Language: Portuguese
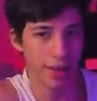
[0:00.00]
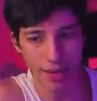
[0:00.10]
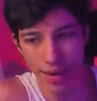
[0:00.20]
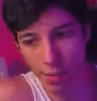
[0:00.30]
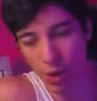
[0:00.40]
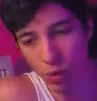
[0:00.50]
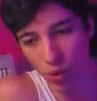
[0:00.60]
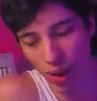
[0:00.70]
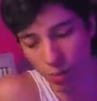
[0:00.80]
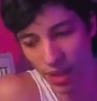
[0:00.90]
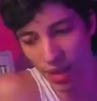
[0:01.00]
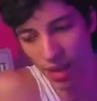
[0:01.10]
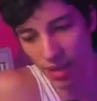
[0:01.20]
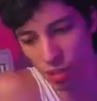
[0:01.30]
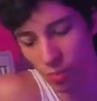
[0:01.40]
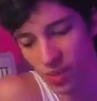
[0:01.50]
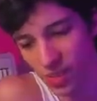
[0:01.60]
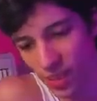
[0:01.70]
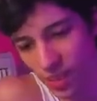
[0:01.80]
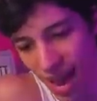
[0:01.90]
Ele é, mas não é, porque, tipo
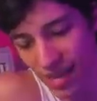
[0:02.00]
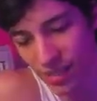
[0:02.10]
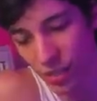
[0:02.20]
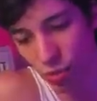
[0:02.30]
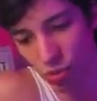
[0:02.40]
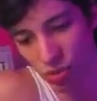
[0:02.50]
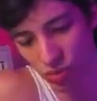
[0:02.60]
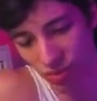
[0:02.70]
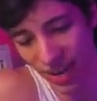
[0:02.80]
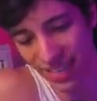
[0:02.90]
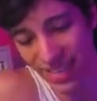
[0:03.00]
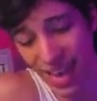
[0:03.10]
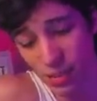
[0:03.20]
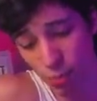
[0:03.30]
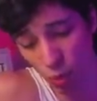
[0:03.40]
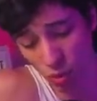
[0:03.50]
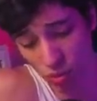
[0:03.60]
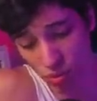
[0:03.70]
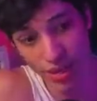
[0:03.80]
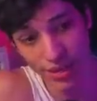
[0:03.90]
assim, as kills valem 10
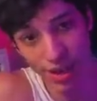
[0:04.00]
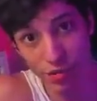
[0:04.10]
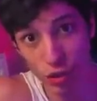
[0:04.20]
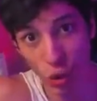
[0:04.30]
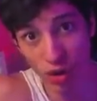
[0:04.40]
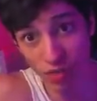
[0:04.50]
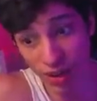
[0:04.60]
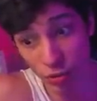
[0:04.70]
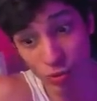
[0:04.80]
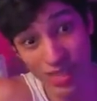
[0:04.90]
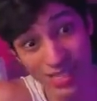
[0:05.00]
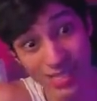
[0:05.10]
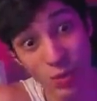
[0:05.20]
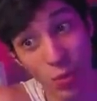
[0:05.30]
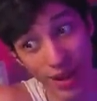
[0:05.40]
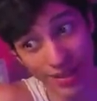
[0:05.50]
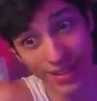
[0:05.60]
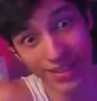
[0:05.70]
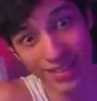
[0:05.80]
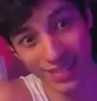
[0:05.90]
pontos e a vitória vale
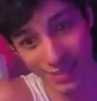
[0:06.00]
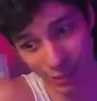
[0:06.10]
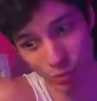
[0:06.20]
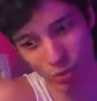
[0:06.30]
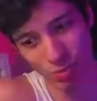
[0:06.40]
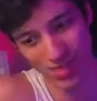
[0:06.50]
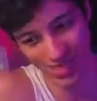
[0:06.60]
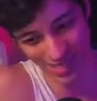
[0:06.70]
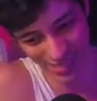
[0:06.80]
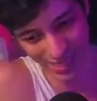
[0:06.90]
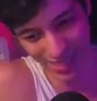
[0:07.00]
250. Então, tipo assim,